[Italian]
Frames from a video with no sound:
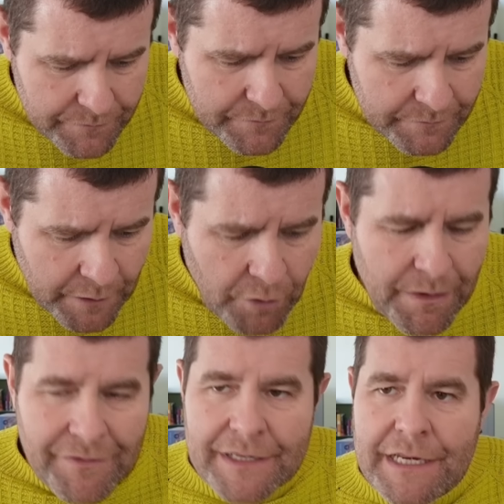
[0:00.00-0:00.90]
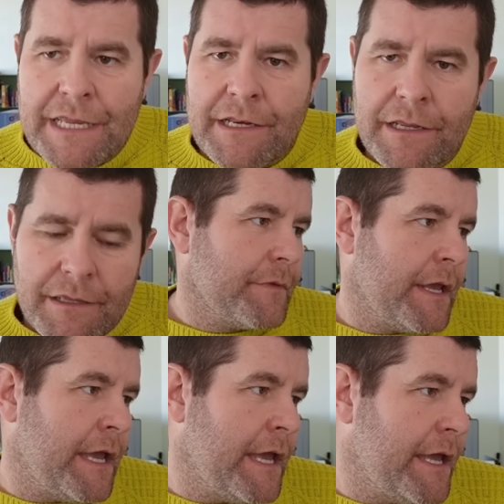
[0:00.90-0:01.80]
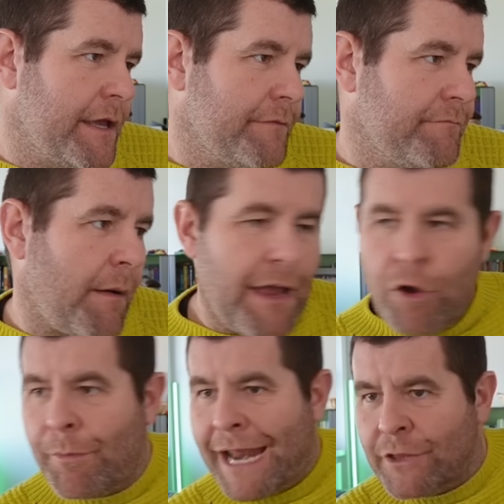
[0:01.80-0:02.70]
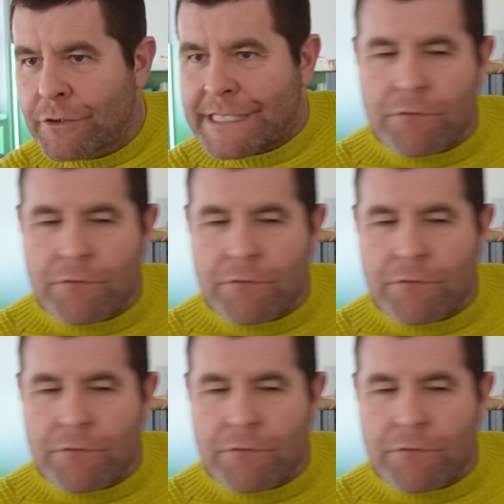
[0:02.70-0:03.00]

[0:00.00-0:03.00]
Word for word: una roba evergreen. Eh, vabbè, lo prendo, sta